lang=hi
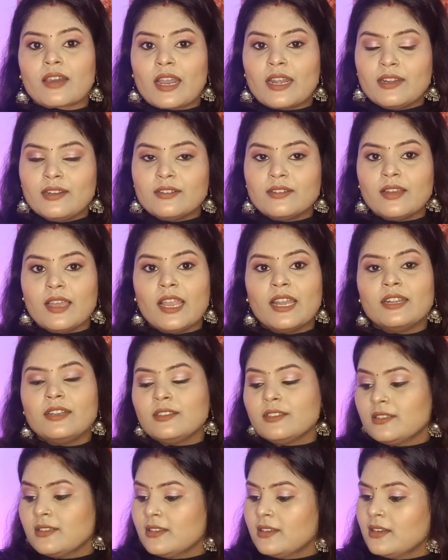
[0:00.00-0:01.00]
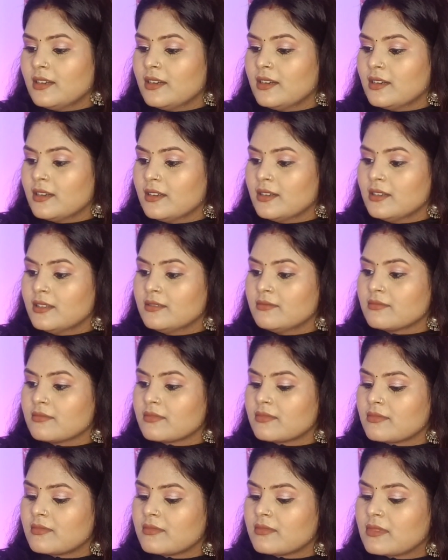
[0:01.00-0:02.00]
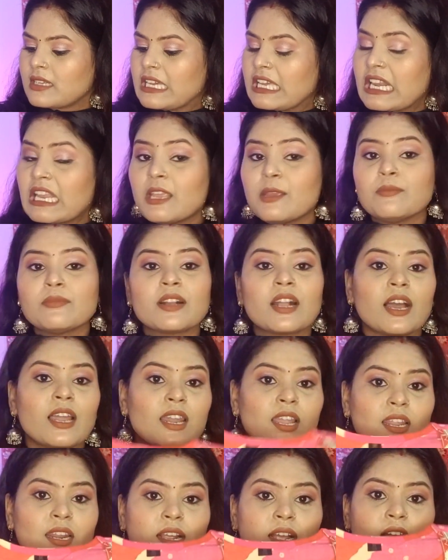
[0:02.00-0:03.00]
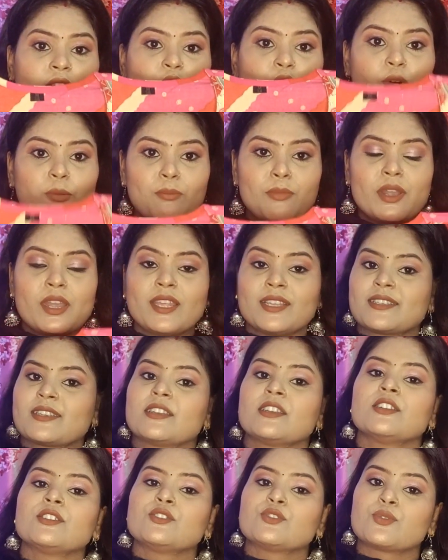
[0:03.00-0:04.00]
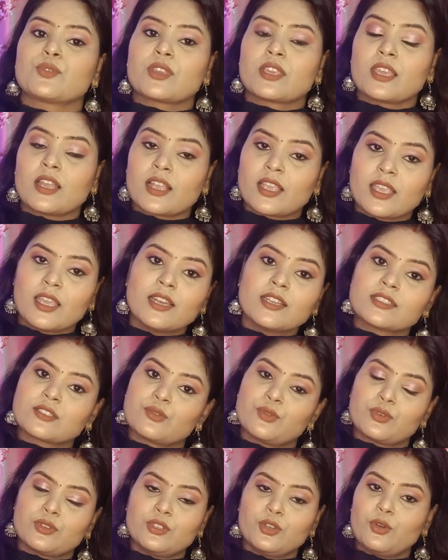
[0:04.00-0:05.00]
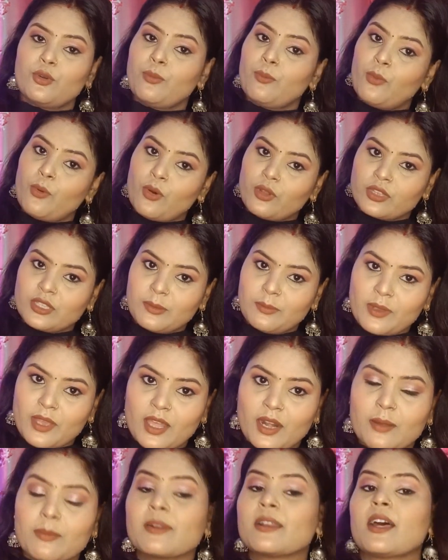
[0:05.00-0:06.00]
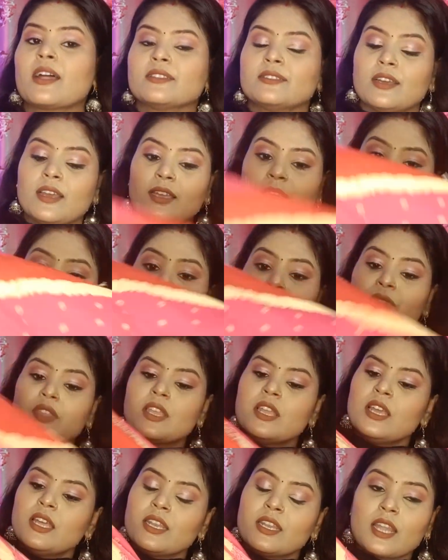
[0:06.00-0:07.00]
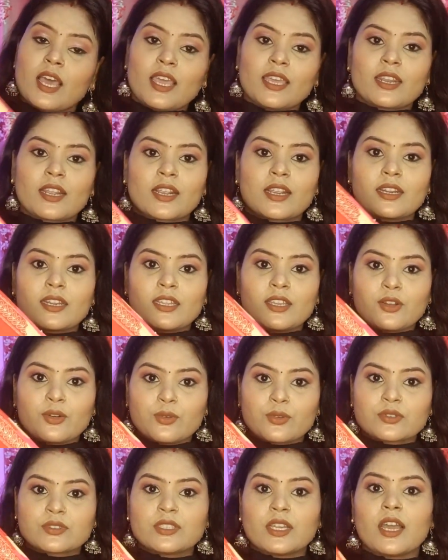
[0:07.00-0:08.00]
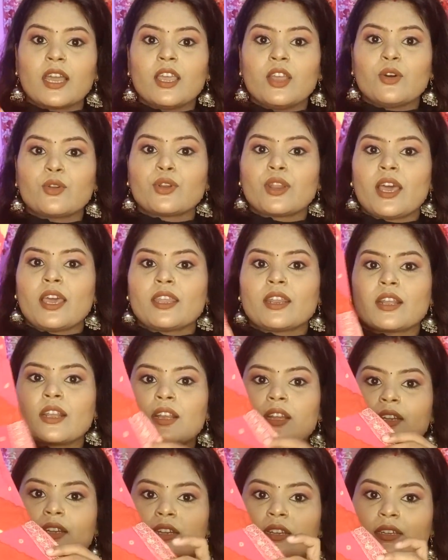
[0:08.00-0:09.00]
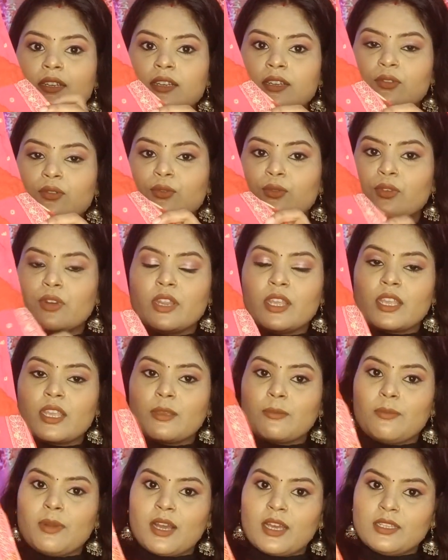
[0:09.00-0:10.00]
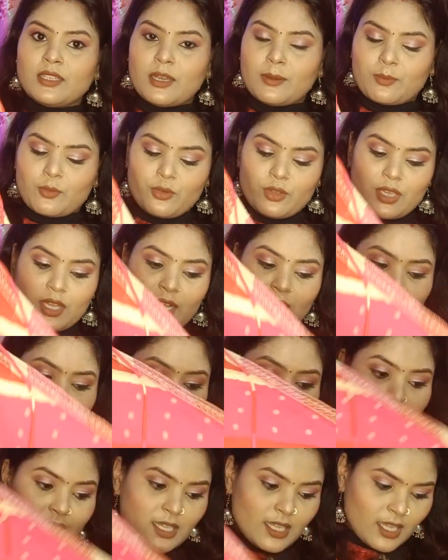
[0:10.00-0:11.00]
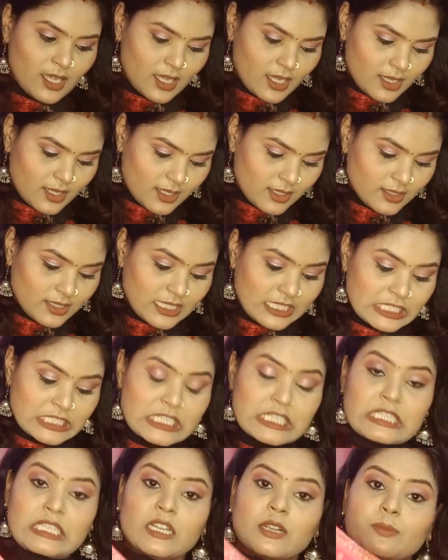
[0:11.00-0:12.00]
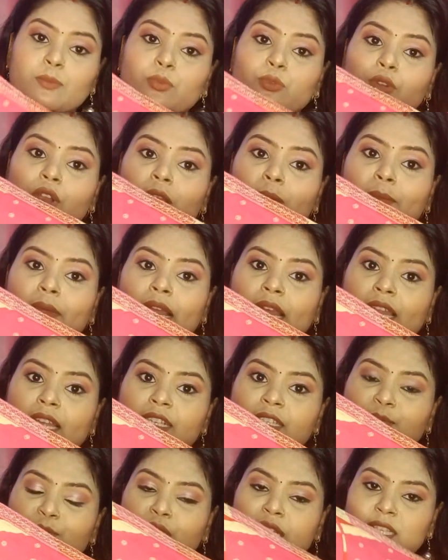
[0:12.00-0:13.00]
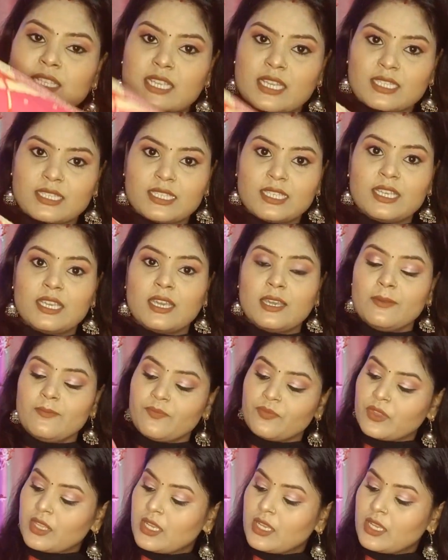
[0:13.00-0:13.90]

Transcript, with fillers: रेड एंड क्रीम कलर का कॉम्बिनेशन है जो कि अगेन इस कुर्ते को बहुत ही प्यारा बनाता है नायरा कट ये कुर्ता है और नायरा कट होने के बाद आपको यहाँ से uh, नीचे तक पूरे में लेस मिल जाती है